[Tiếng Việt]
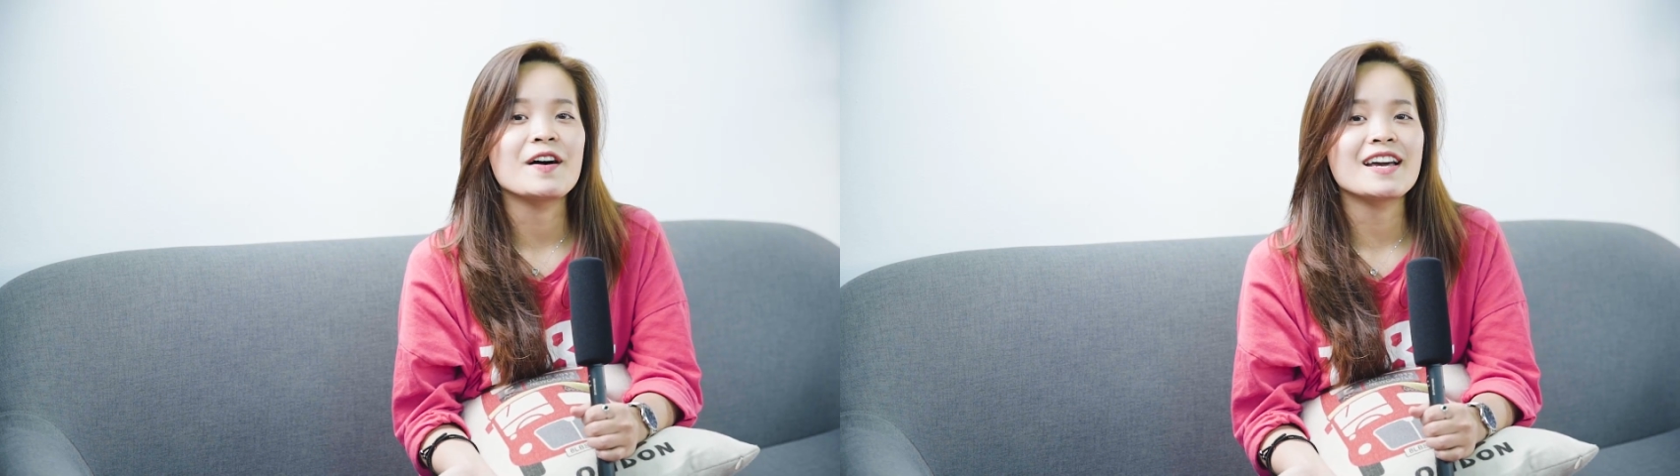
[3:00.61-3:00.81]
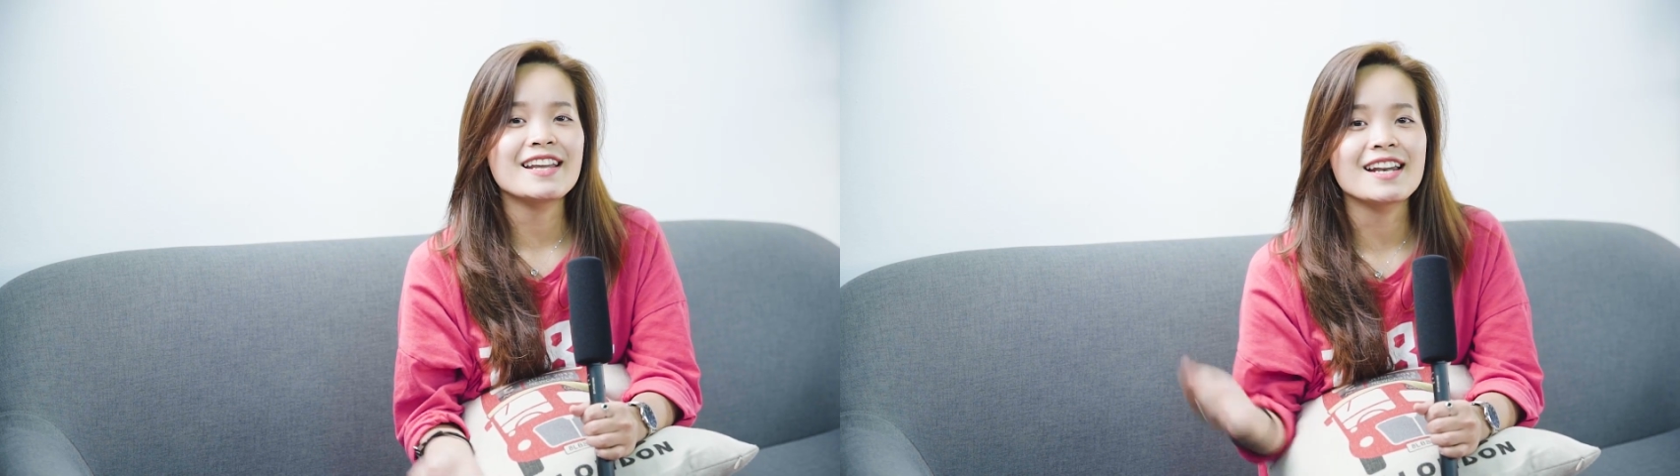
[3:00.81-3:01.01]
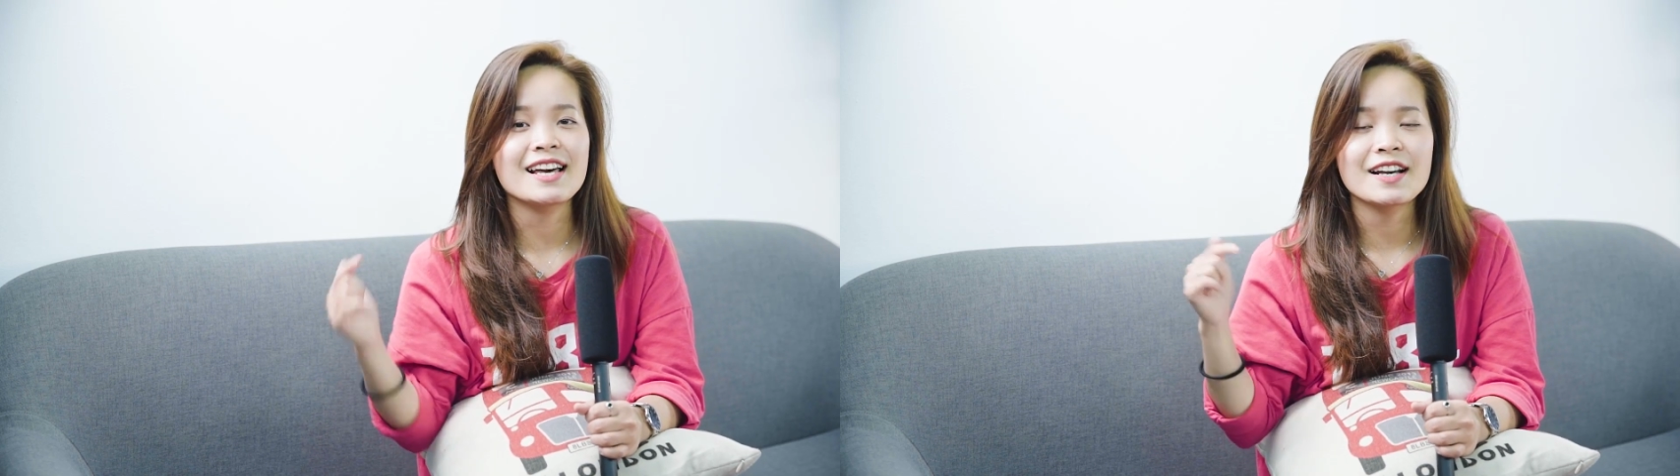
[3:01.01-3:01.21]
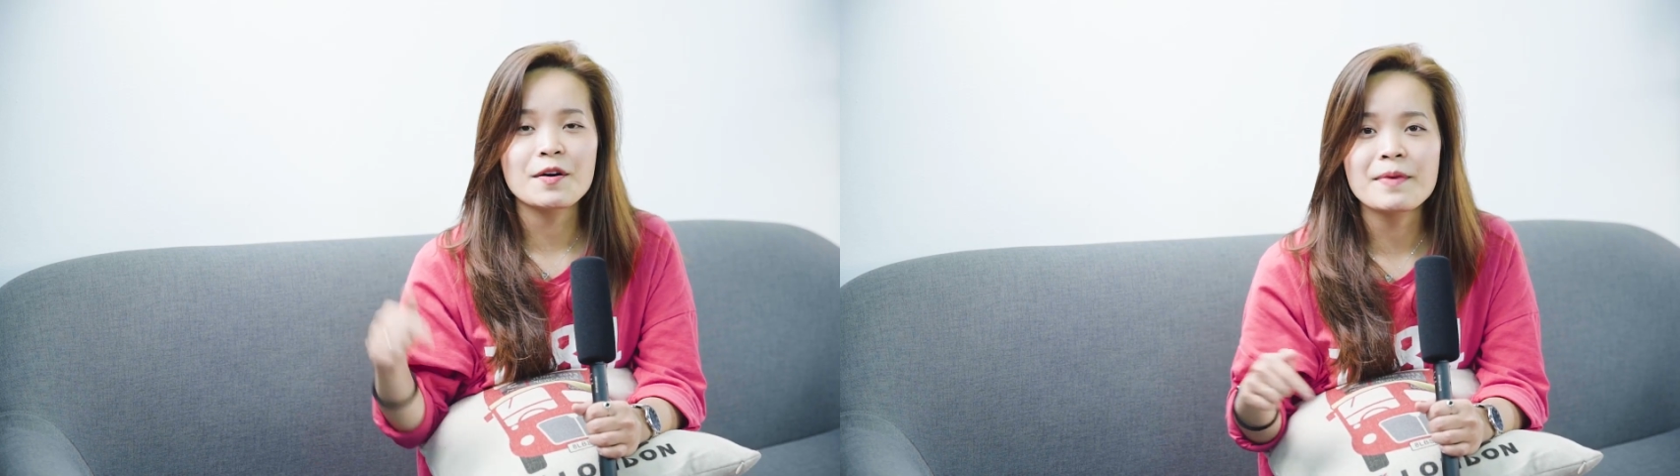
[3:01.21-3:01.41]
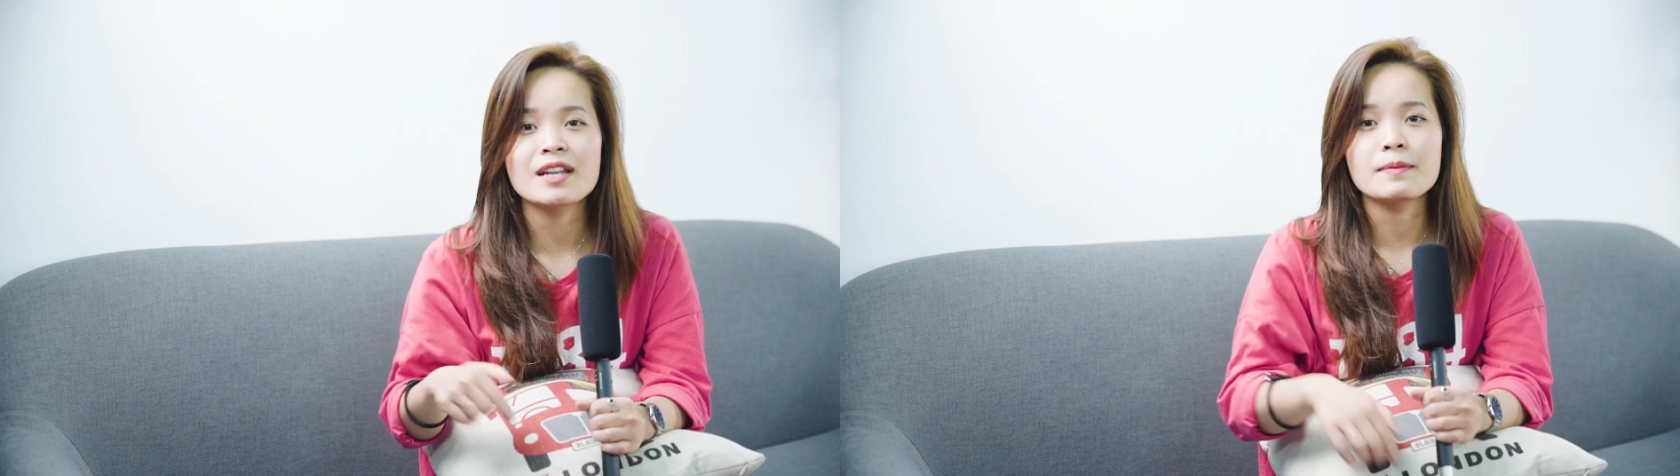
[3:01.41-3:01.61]
Hãy để lại
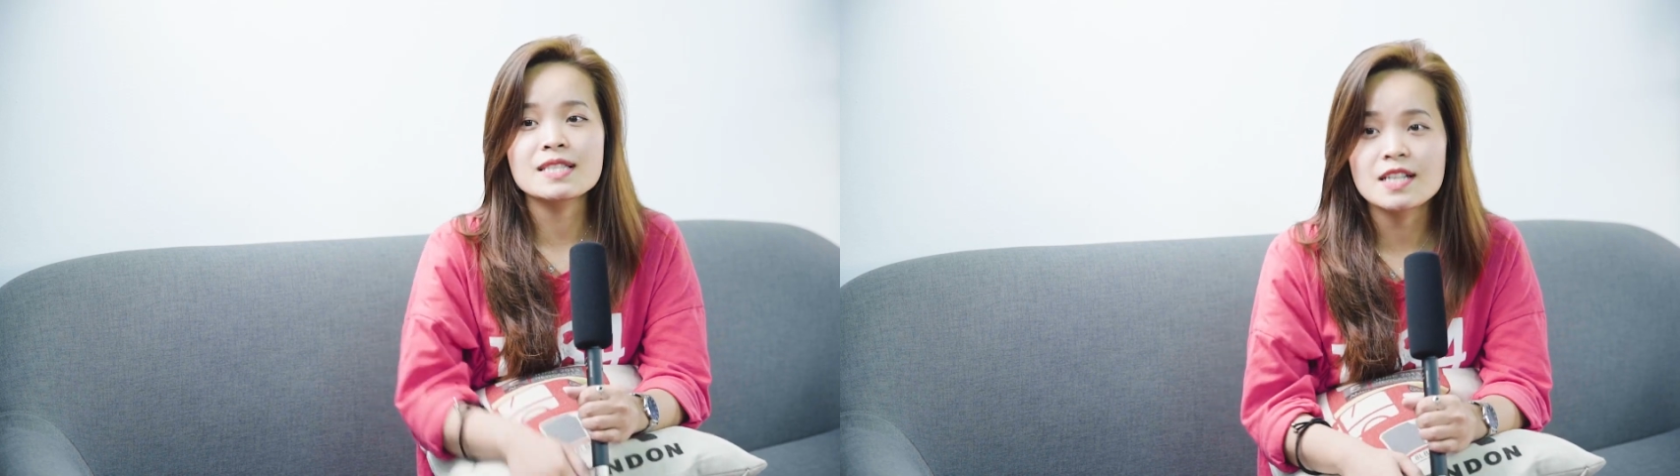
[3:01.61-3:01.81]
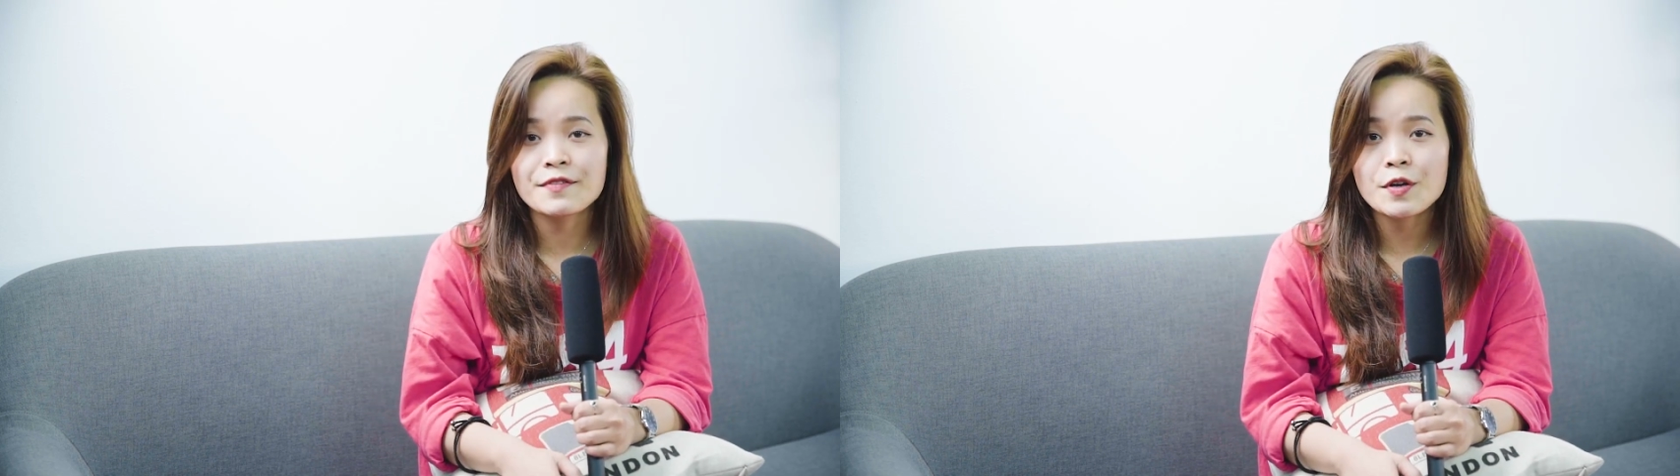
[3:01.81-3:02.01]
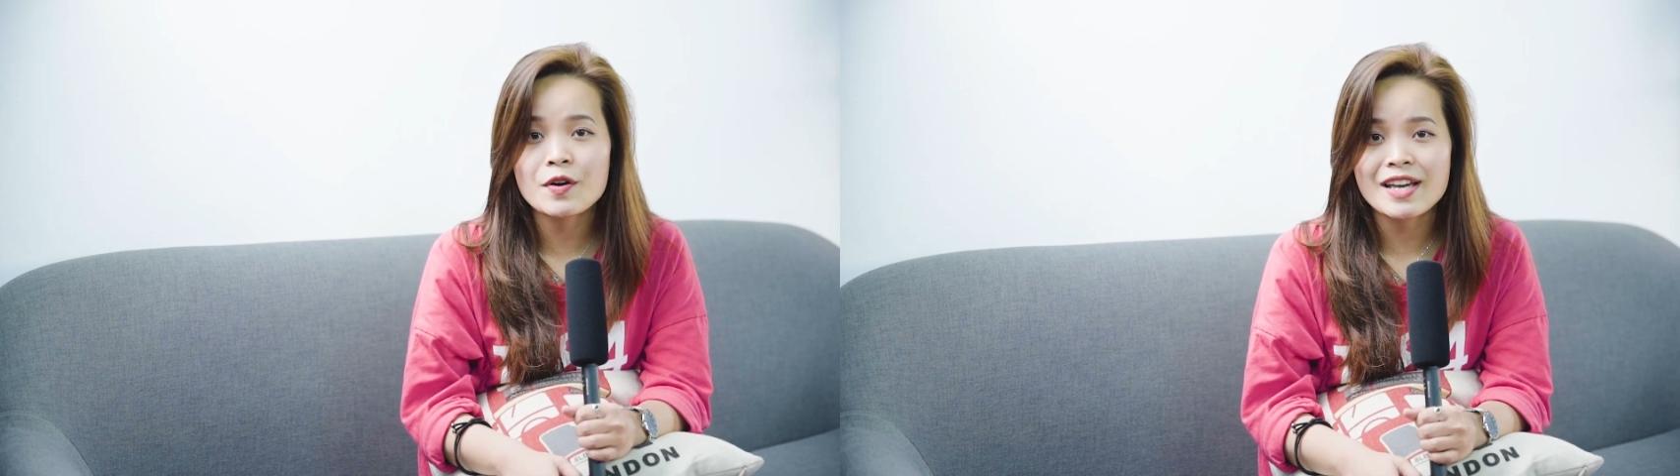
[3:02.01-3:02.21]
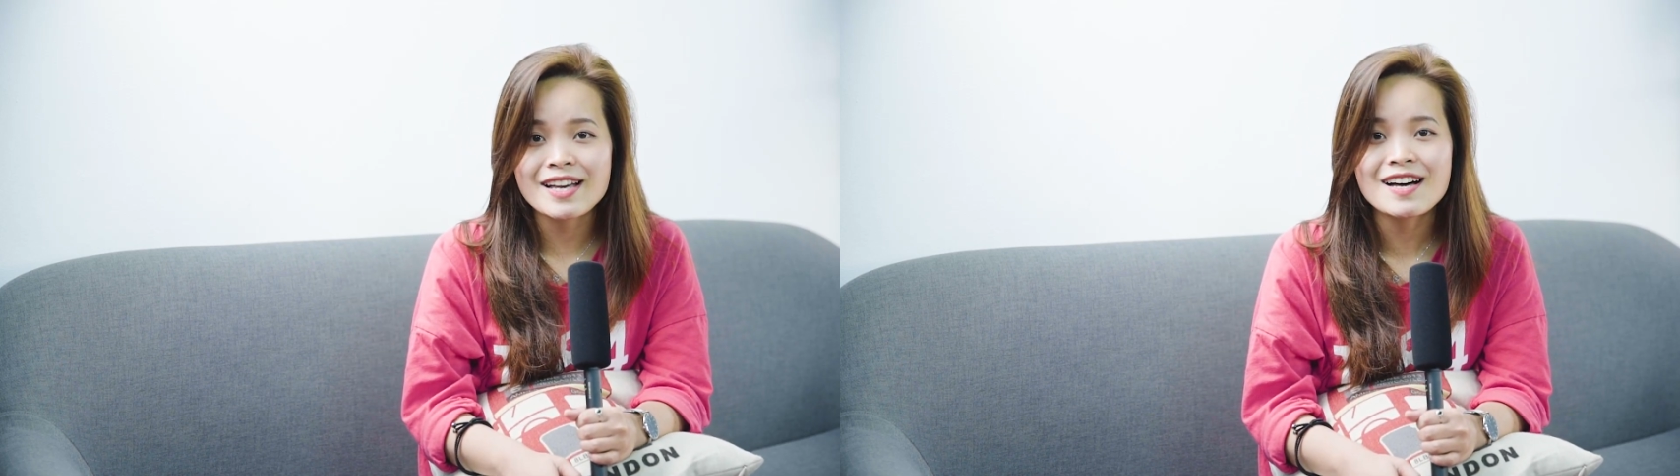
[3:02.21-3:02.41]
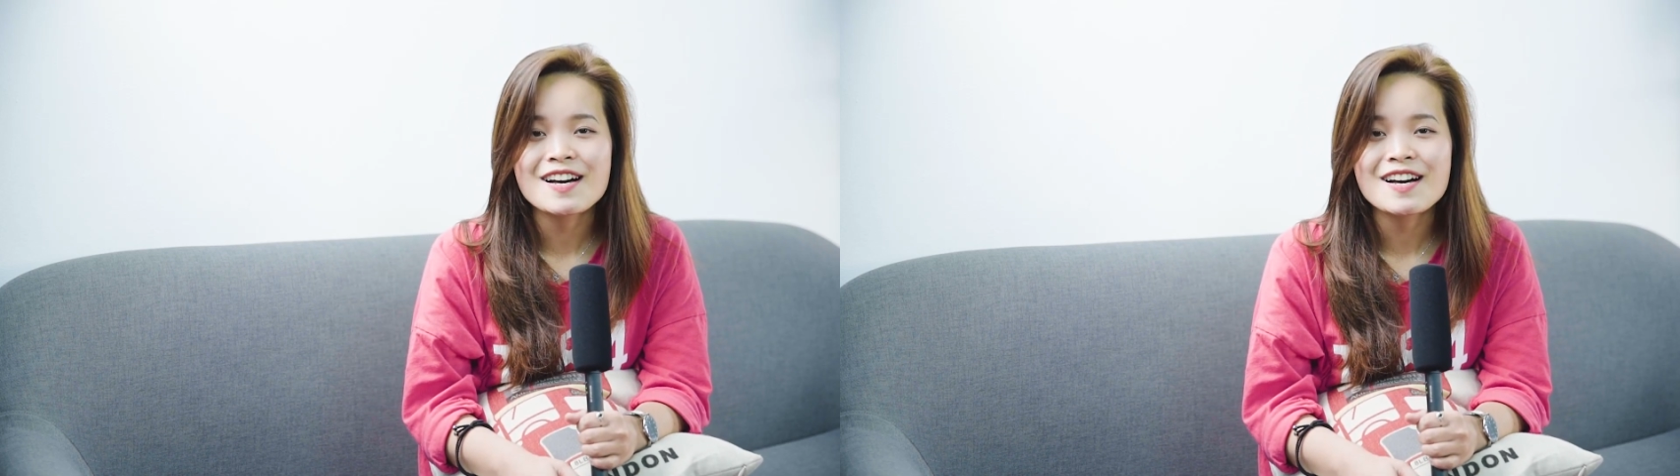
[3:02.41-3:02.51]
comment ở bên dưới video này nhé.